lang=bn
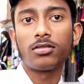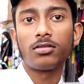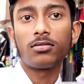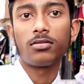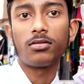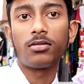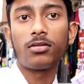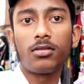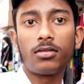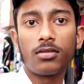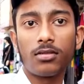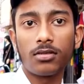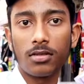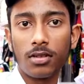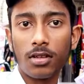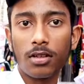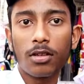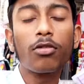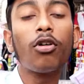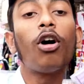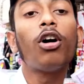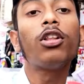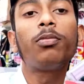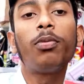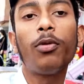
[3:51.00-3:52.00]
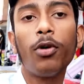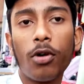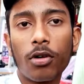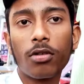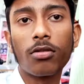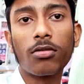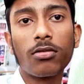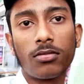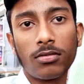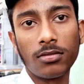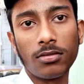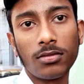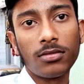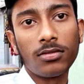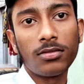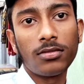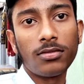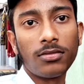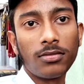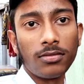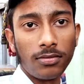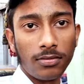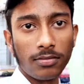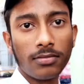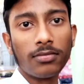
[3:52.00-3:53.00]
টালিগঞ্জে হ্যাঁ, পড়েছে
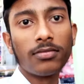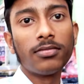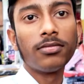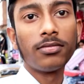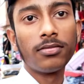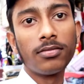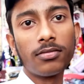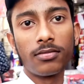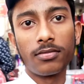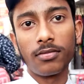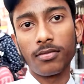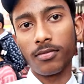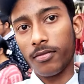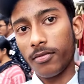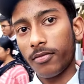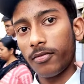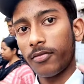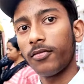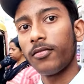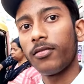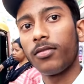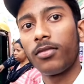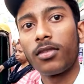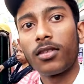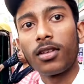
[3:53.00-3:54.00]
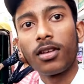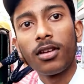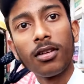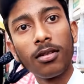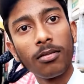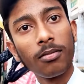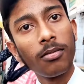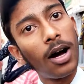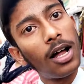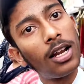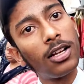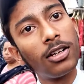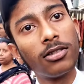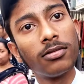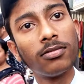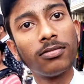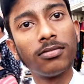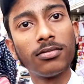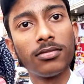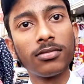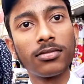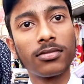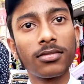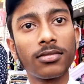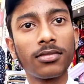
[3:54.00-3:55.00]
সোদপুরে কেমন হলো অঙ্ক
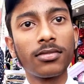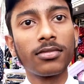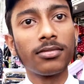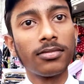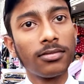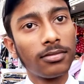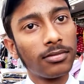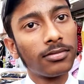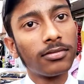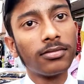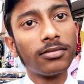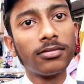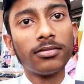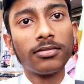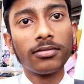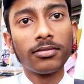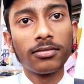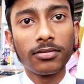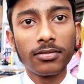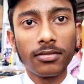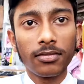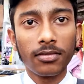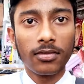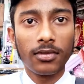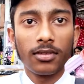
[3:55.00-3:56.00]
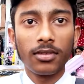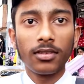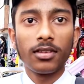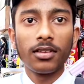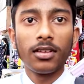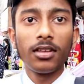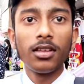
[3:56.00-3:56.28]
ভালো তোর নাম